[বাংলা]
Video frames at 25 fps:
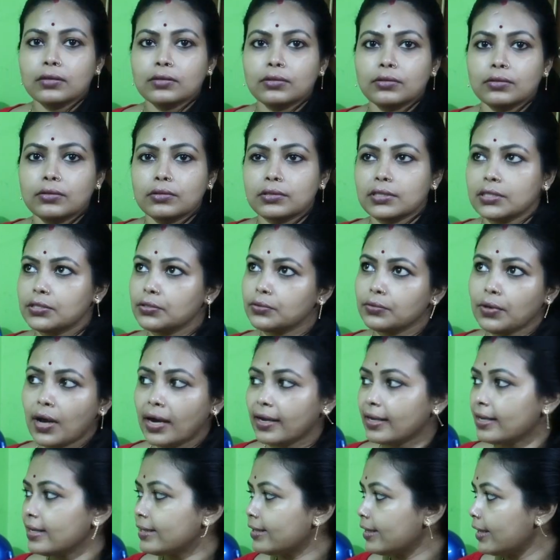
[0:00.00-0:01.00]
তো সেজন্য
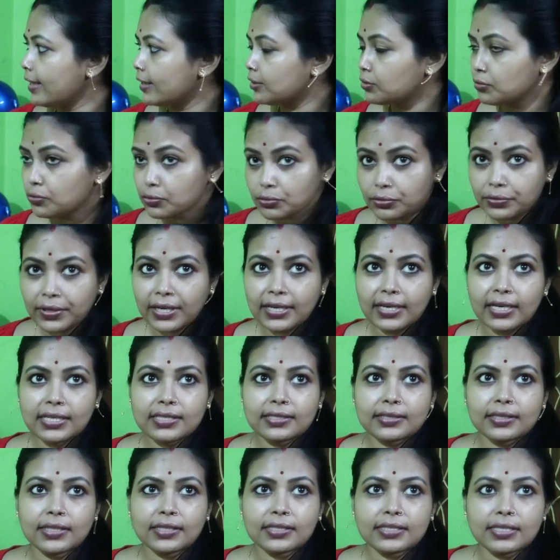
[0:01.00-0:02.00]
আগেই খেয়ে একটু শুয়ে
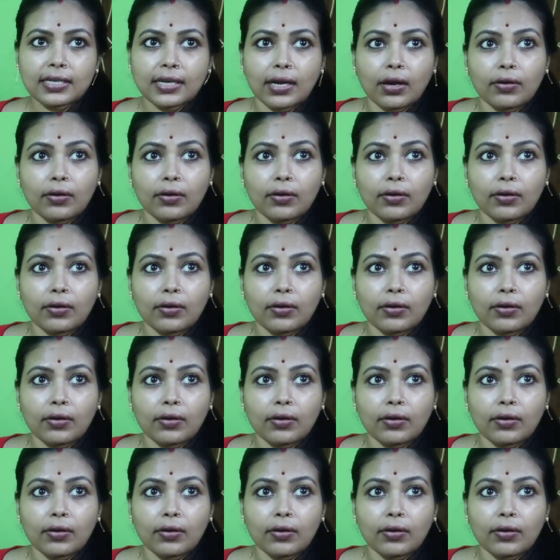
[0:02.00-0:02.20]
রেস্ট নিচ্ছে